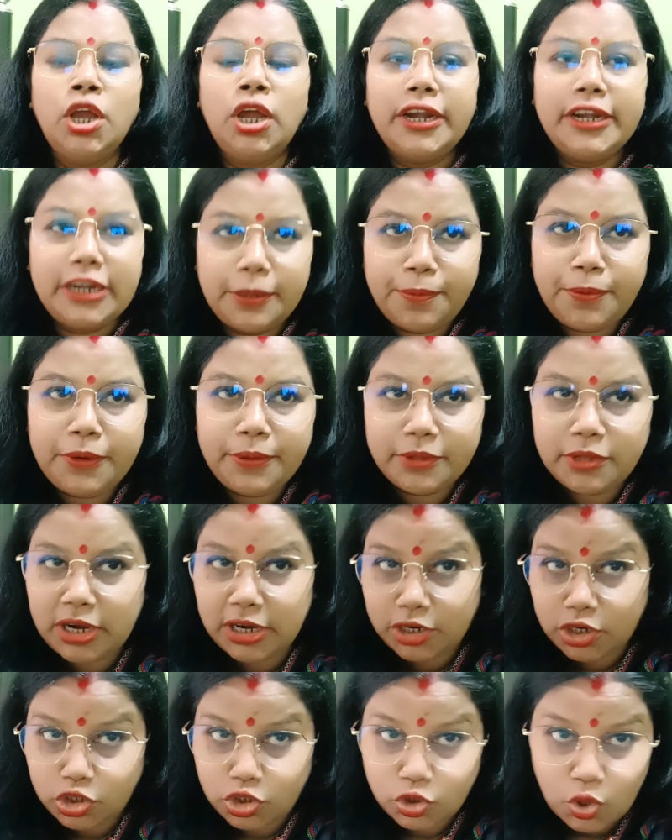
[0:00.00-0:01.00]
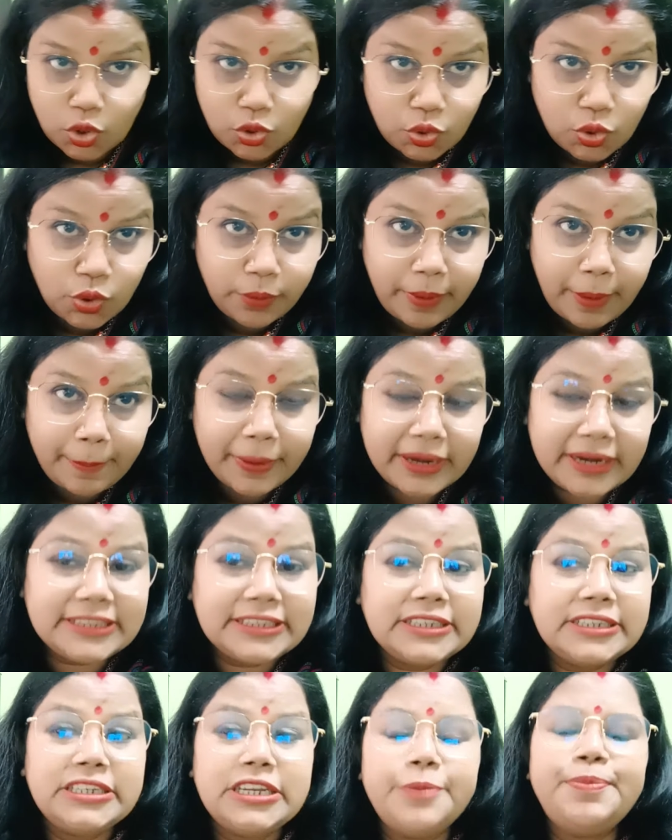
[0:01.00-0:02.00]
টিপির ওদের একটা সন্দেহ ব্যাপার আছে
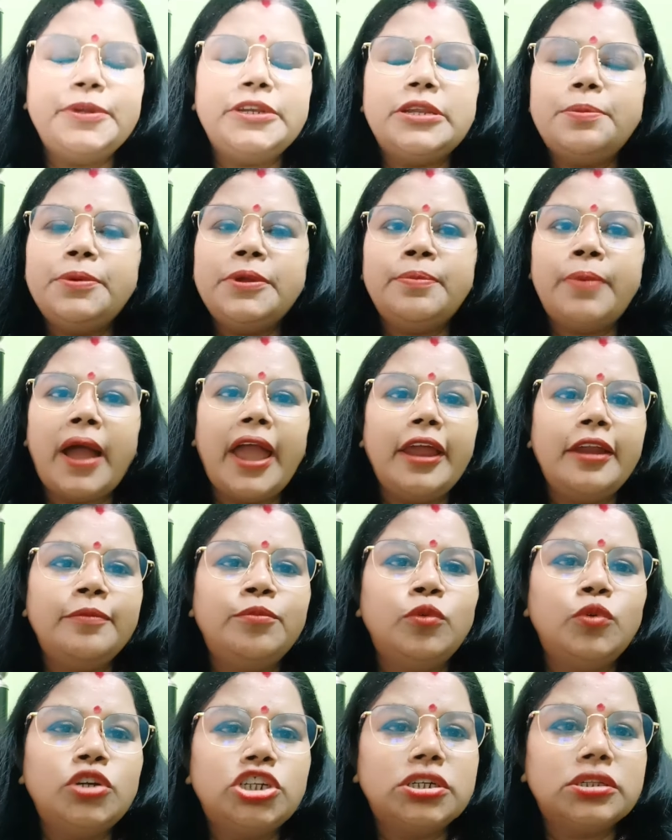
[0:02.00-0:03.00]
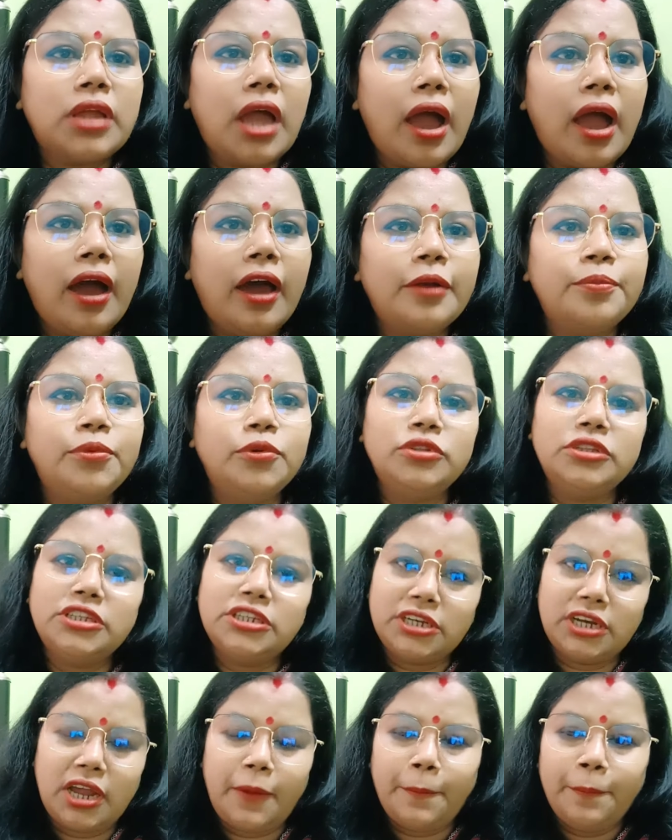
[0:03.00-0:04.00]
টিপি টিপির ভাইয়ের বউয়ের সাথে আর বনছে
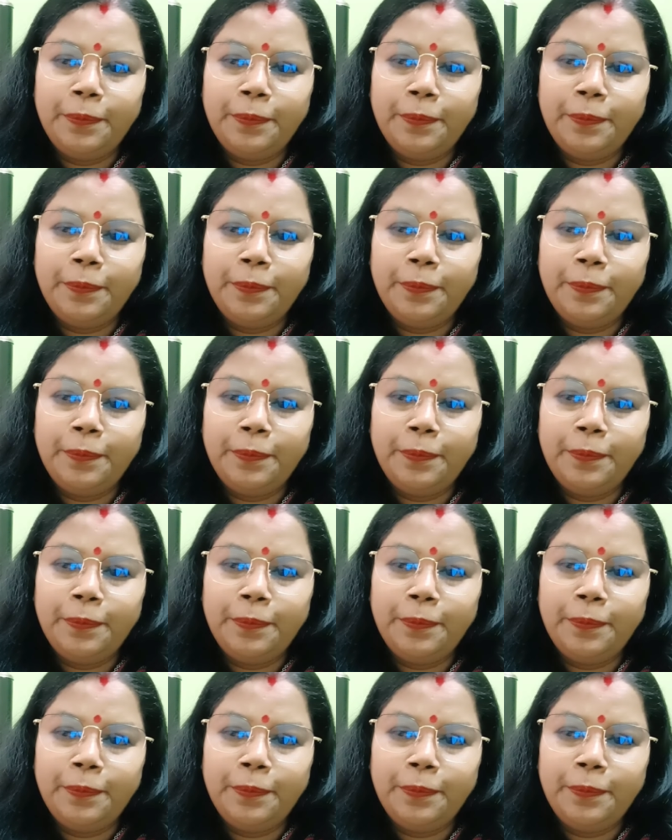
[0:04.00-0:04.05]
না